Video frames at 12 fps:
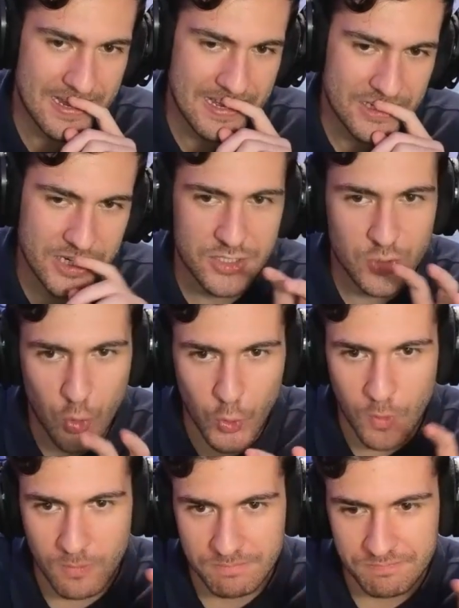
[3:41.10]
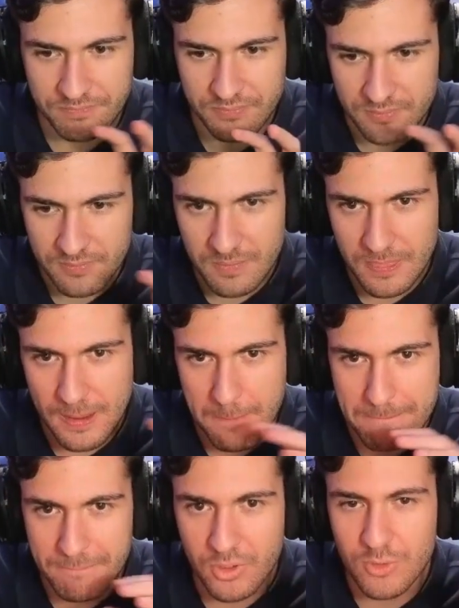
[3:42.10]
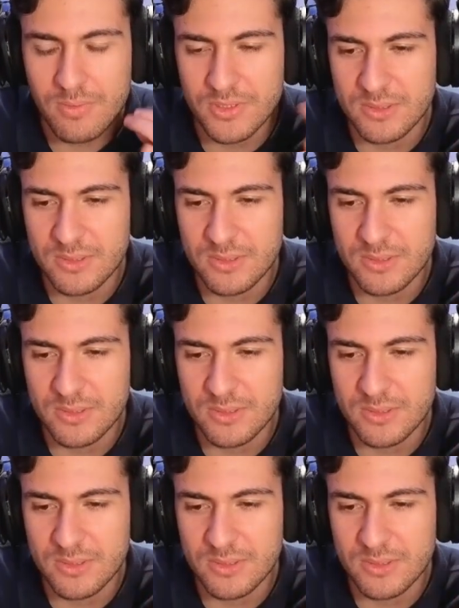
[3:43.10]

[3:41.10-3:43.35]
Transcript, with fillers: Cioè, sono come possiamo